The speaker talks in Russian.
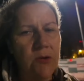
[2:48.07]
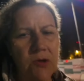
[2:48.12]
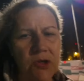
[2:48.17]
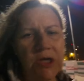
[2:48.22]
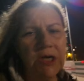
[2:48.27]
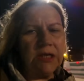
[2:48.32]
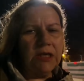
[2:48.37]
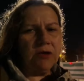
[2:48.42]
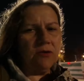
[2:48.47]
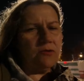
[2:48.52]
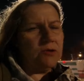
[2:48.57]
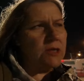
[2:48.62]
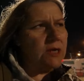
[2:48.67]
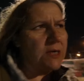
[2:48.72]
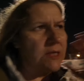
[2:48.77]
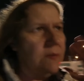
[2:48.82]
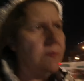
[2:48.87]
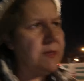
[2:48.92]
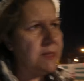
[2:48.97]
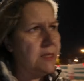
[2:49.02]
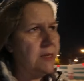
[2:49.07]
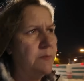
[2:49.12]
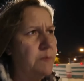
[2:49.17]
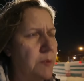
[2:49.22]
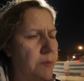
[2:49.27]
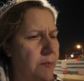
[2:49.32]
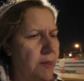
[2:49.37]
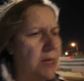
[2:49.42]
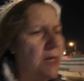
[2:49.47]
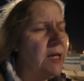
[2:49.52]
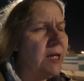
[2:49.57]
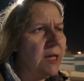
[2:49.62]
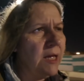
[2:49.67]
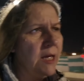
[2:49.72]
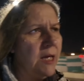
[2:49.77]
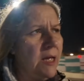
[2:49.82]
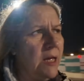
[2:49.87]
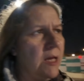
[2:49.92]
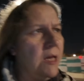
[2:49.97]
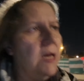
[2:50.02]
тоже они ударными темпами
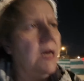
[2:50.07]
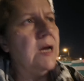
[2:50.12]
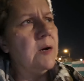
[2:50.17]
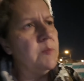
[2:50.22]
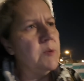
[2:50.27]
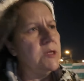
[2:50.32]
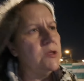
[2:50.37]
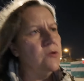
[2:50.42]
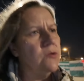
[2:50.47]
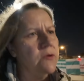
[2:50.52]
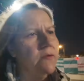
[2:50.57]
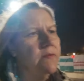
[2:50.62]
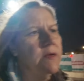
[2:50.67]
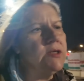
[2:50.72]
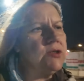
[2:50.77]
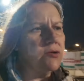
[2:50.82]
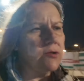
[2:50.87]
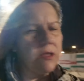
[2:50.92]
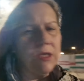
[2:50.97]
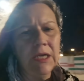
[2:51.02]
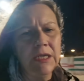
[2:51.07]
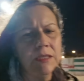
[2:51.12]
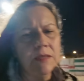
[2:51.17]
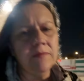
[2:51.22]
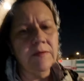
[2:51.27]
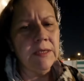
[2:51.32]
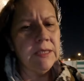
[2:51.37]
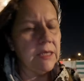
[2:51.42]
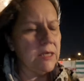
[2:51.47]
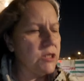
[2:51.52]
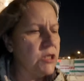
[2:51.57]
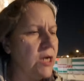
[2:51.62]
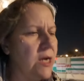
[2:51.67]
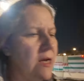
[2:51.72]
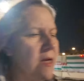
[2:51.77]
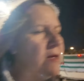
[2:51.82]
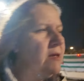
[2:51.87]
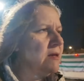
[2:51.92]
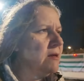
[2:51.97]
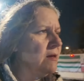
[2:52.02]
арматуру вяжут третьего
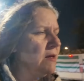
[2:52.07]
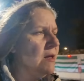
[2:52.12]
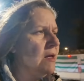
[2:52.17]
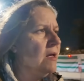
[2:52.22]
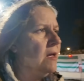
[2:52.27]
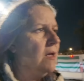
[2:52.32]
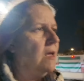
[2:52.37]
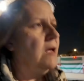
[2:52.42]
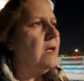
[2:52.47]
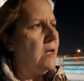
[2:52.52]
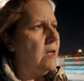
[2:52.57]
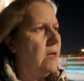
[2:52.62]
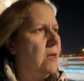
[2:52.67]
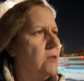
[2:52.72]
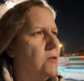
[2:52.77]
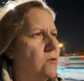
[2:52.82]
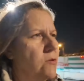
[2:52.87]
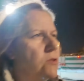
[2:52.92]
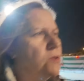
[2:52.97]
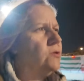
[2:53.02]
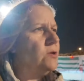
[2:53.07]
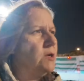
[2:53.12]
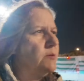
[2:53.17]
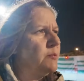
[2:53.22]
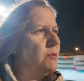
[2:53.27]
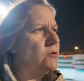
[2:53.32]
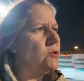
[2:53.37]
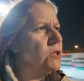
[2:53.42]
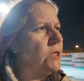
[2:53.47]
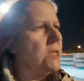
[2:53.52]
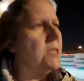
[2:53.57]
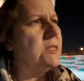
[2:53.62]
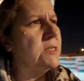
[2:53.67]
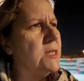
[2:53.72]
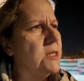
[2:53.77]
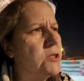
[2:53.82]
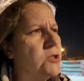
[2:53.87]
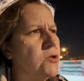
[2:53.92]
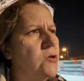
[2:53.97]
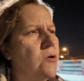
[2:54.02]
этажа. То есть у них
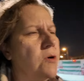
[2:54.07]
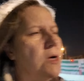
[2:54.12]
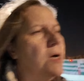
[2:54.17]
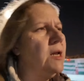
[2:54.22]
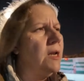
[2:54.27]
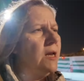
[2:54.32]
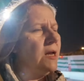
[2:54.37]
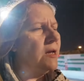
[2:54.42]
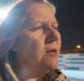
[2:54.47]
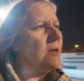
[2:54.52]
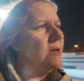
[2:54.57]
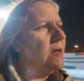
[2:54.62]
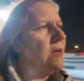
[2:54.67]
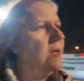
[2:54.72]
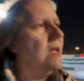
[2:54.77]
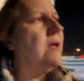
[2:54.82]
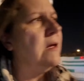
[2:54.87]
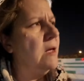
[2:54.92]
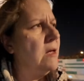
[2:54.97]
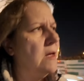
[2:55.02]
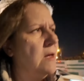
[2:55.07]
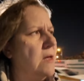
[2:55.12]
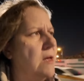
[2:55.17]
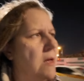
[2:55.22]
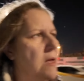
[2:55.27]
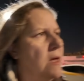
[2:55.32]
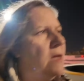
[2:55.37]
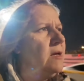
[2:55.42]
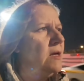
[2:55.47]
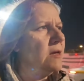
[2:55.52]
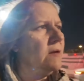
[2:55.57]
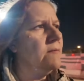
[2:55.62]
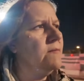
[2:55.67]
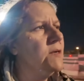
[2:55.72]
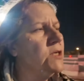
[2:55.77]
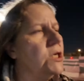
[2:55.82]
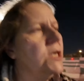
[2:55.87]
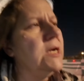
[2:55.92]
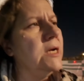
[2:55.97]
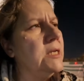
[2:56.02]
получается цоколь, и
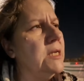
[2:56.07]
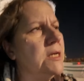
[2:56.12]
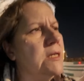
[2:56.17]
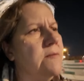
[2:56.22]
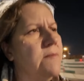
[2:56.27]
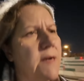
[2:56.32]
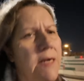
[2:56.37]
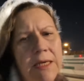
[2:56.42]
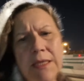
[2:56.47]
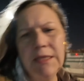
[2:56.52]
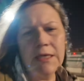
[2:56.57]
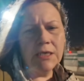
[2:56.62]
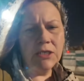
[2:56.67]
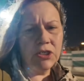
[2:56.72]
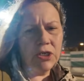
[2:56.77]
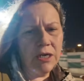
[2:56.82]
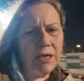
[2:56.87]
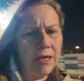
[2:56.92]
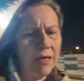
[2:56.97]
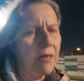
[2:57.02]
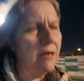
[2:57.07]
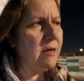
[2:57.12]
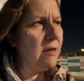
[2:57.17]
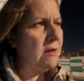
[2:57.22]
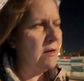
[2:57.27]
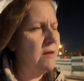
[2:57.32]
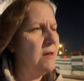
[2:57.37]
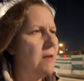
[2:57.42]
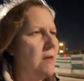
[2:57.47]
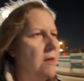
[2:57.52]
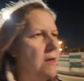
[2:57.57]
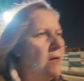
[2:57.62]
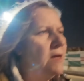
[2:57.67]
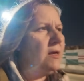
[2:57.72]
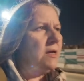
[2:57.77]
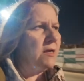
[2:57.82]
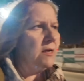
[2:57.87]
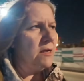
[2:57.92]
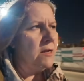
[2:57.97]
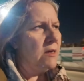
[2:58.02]
вышли они два этажа.
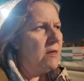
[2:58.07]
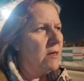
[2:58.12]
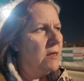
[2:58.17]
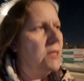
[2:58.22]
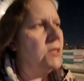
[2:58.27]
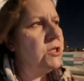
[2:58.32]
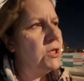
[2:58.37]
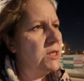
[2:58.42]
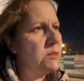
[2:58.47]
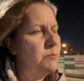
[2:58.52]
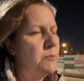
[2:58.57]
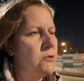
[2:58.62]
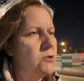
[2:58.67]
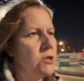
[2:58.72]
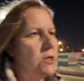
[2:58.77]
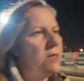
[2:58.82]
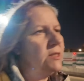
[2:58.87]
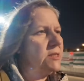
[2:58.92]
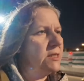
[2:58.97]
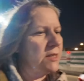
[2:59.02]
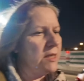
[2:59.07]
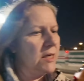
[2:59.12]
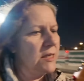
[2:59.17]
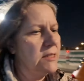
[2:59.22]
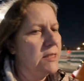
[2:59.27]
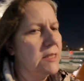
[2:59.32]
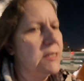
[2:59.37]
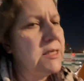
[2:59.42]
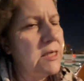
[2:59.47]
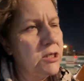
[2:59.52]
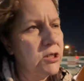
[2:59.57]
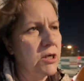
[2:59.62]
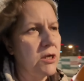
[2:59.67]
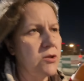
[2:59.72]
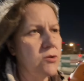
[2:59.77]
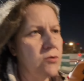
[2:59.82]
И сейчас получается третий этаж,